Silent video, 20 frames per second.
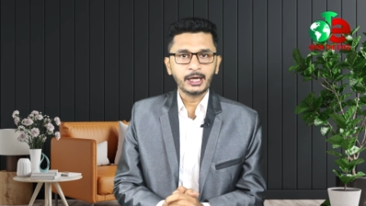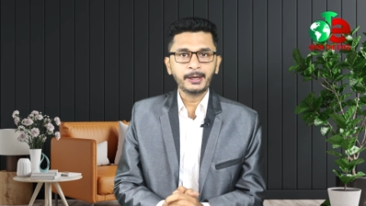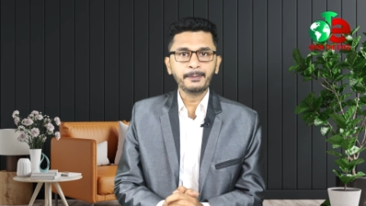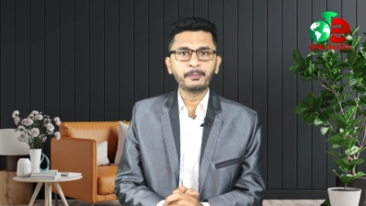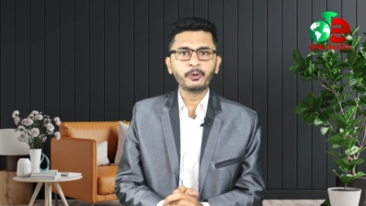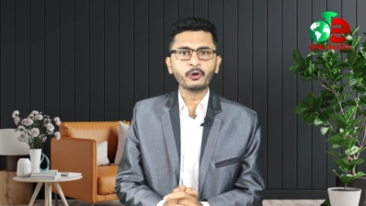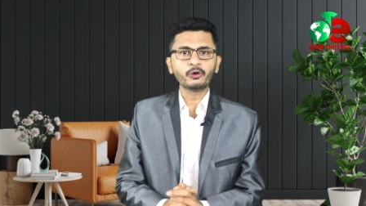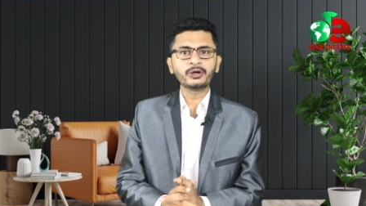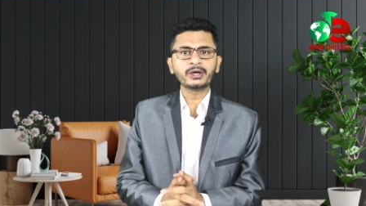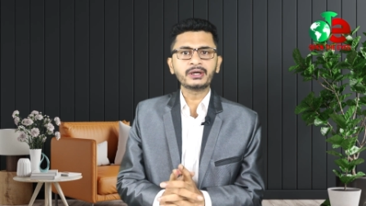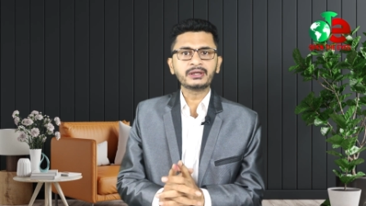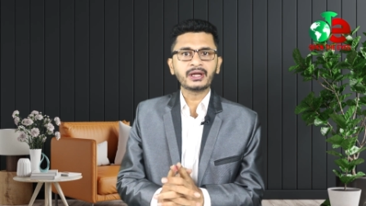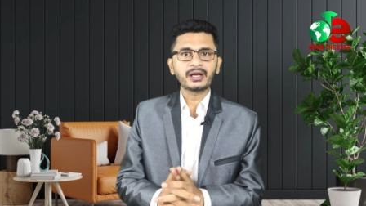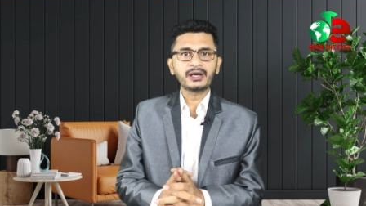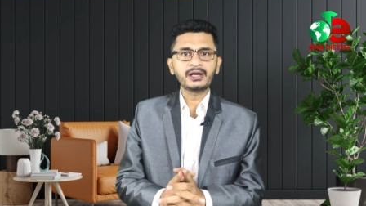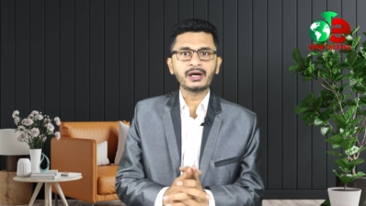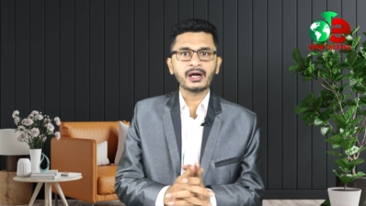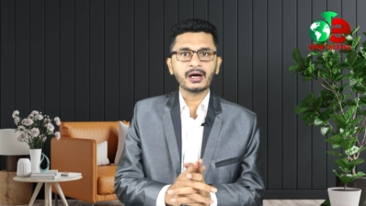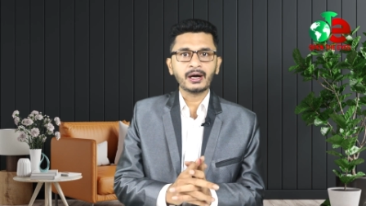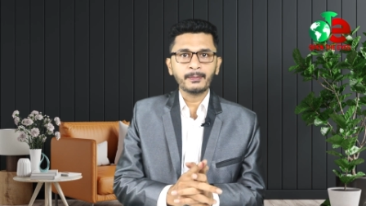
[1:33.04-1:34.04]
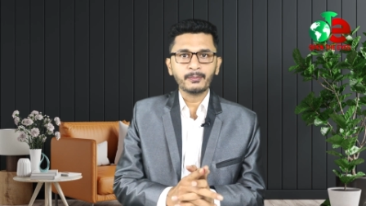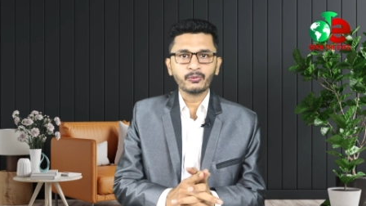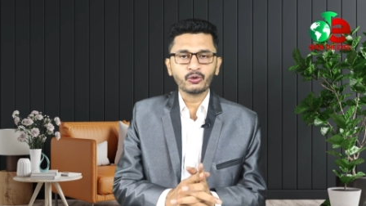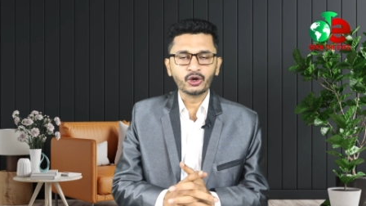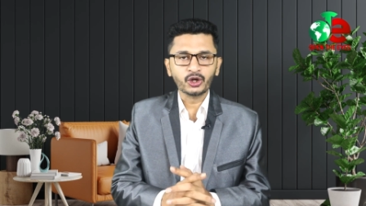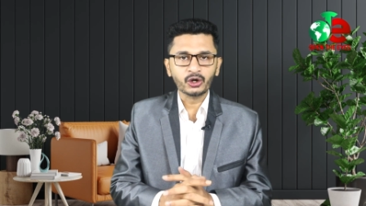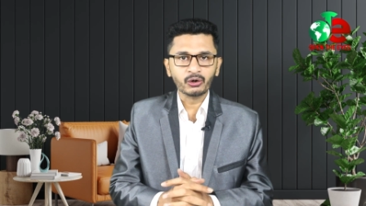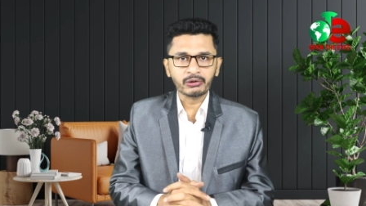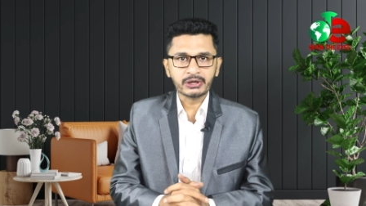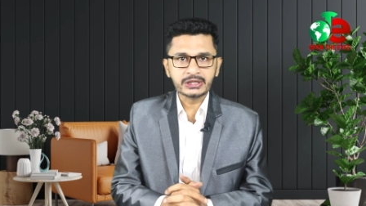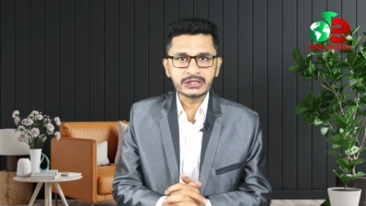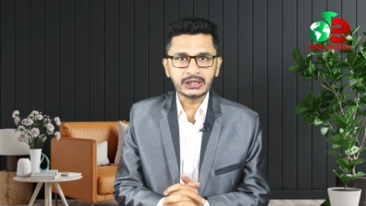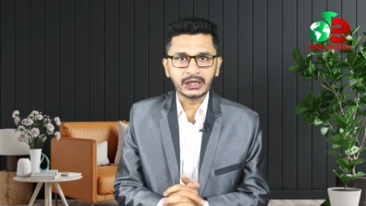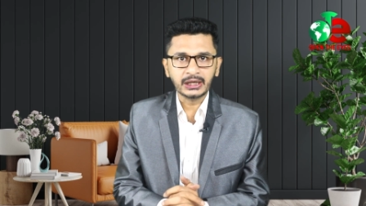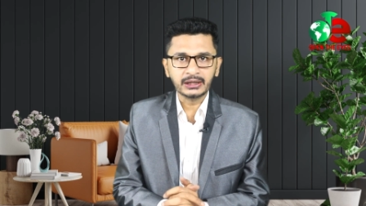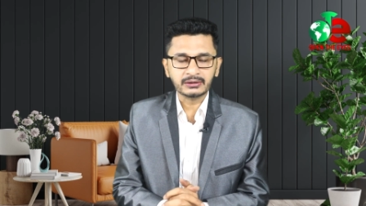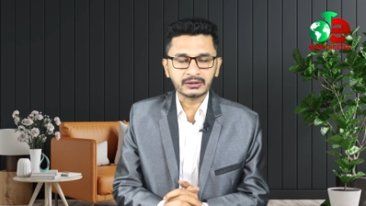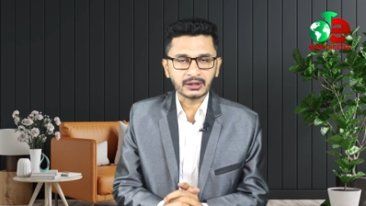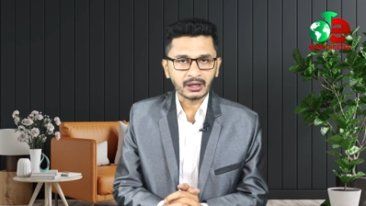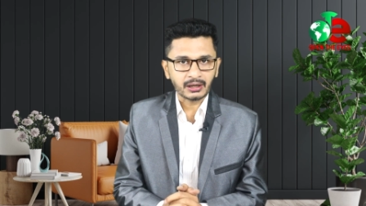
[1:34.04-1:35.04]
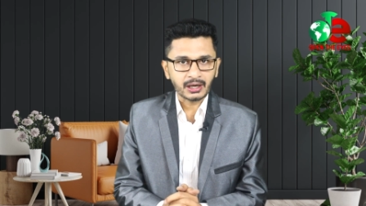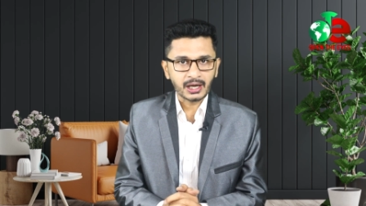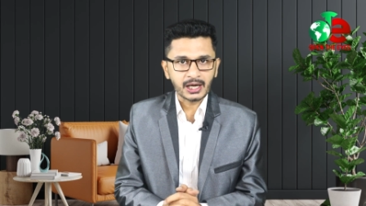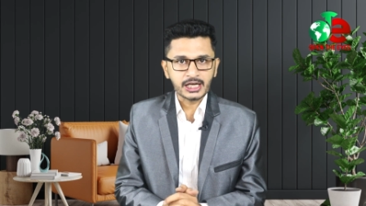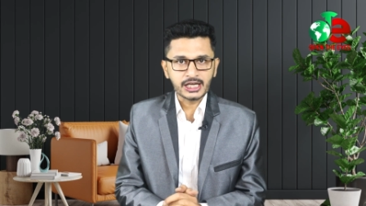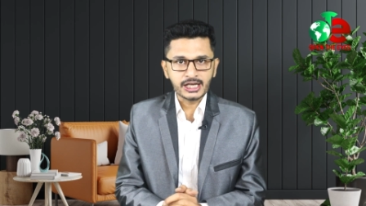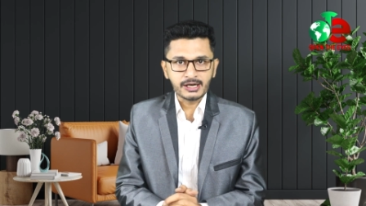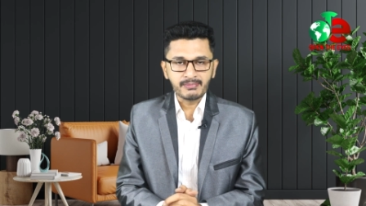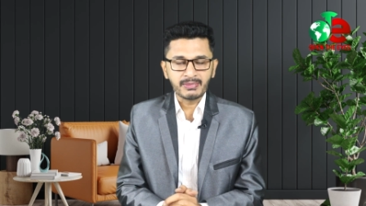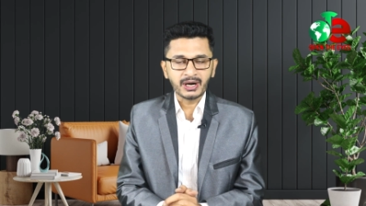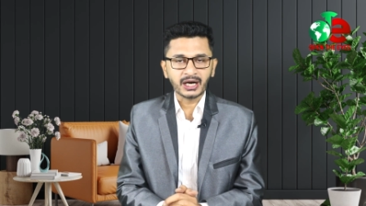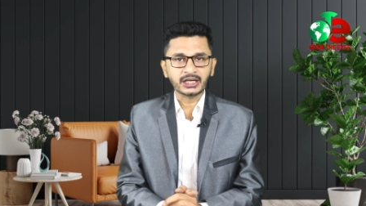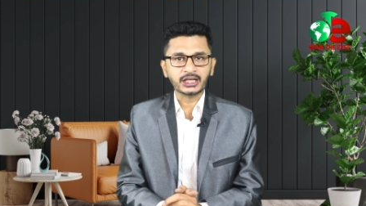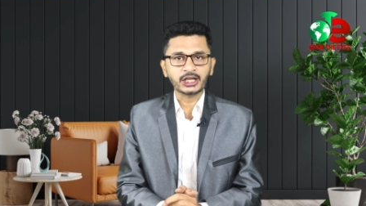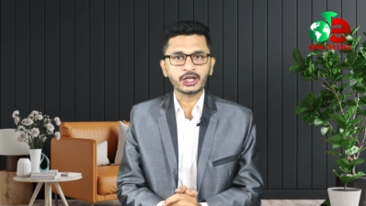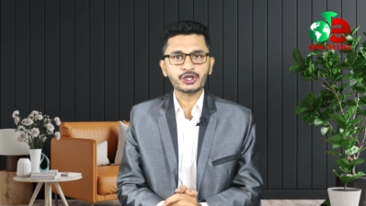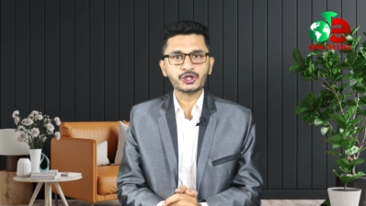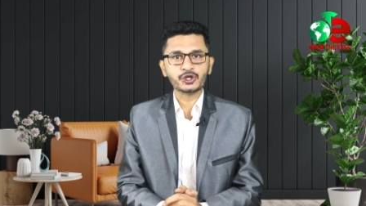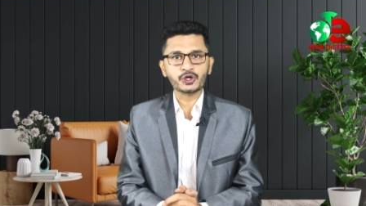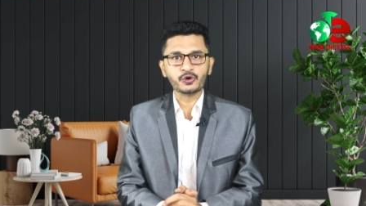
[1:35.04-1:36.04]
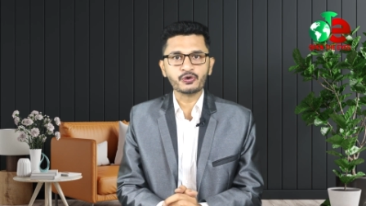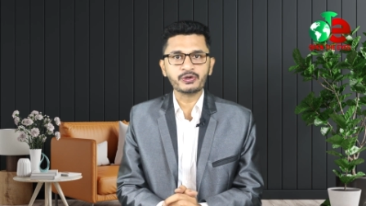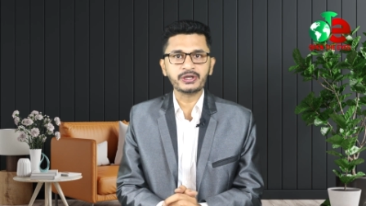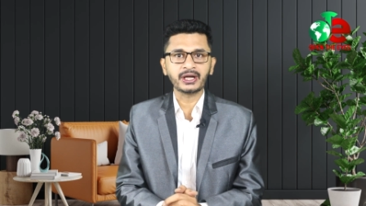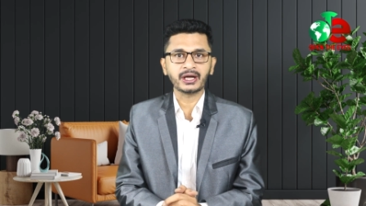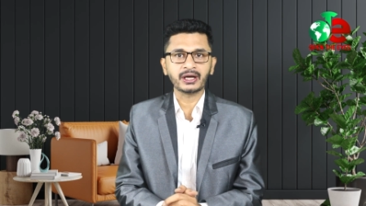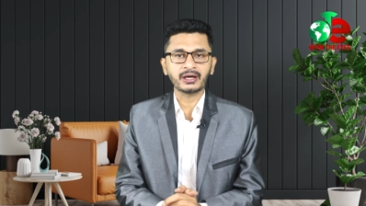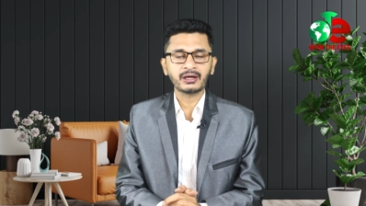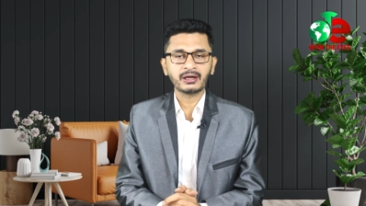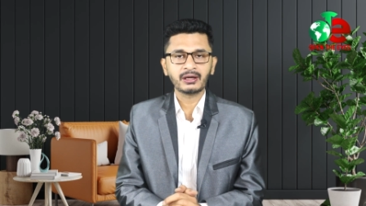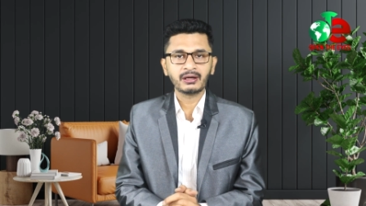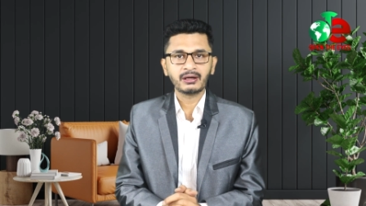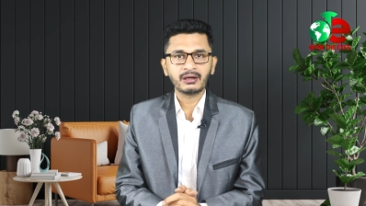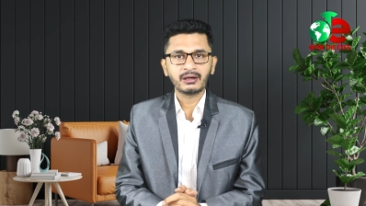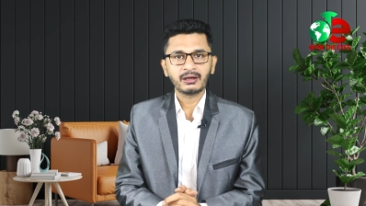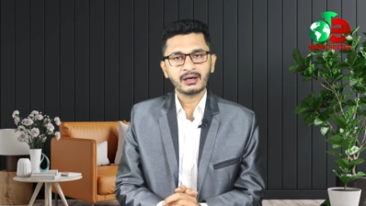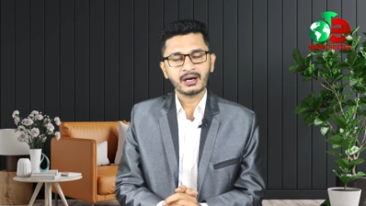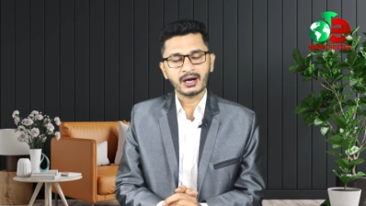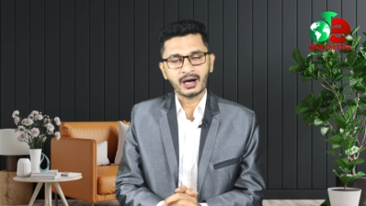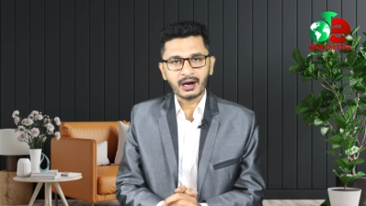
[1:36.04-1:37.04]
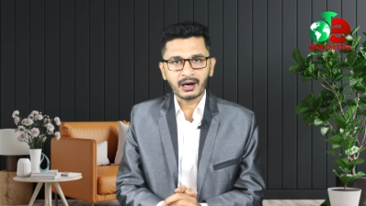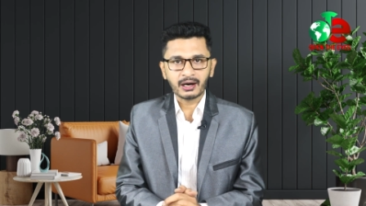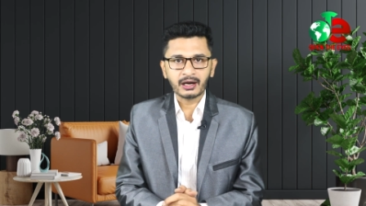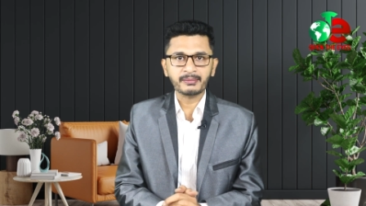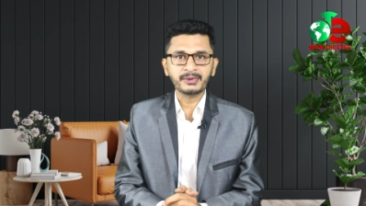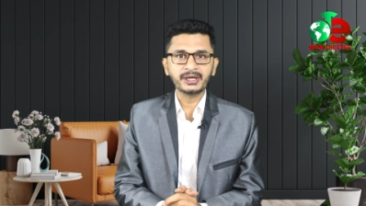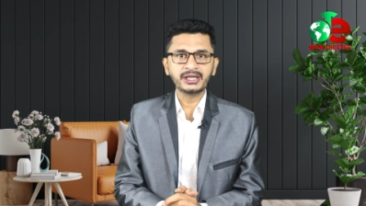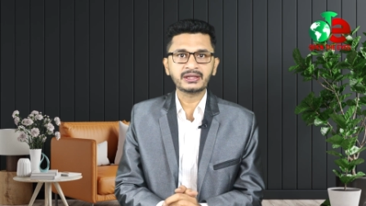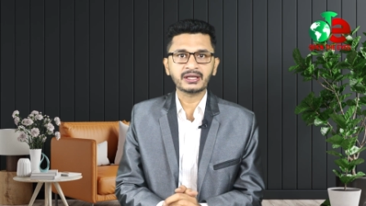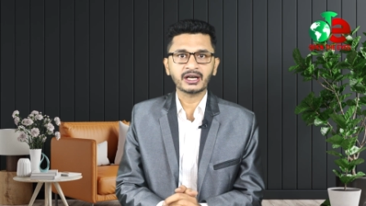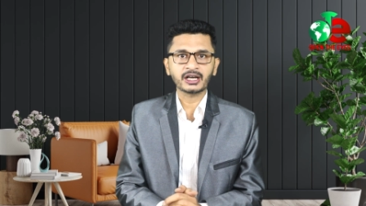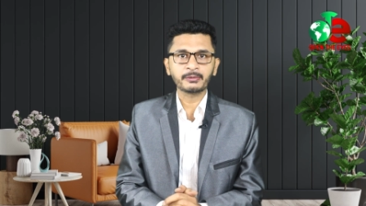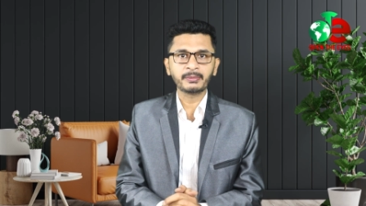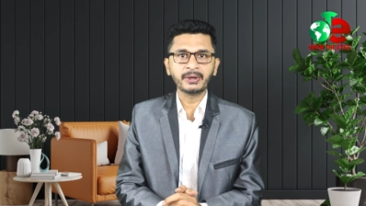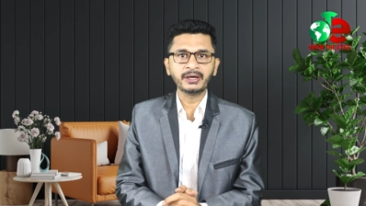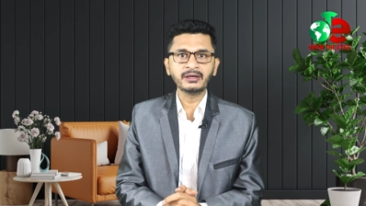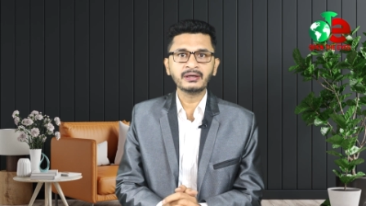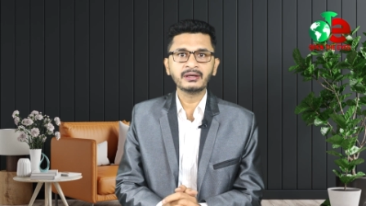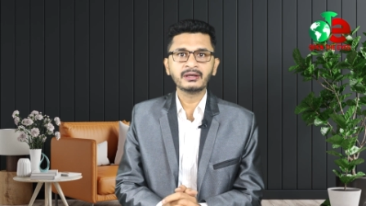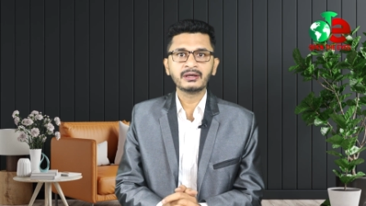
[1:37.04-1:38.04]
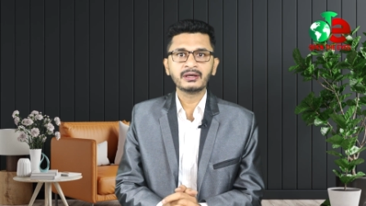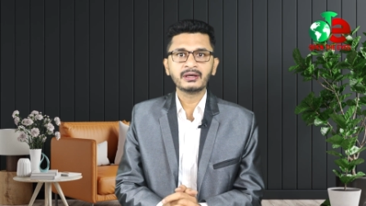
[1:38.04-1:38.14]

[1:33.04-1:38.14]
ইম্পোর্টেড ধারীরা মনে করেছিলেন তারা ইমরানকে সরিয়ে আরামেই থাকবেন